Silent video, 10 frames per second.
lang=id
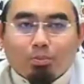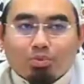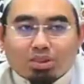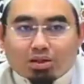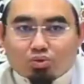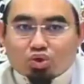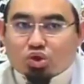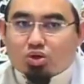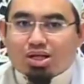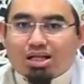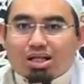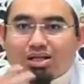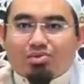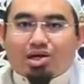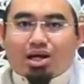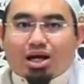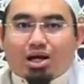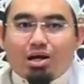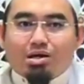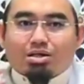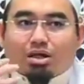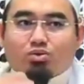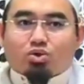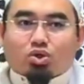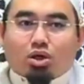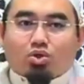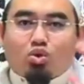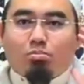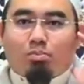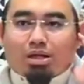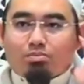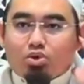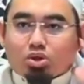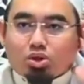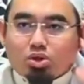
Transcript: Satu sok itu nanti kita bicarakan. Satu sok itu empat mut.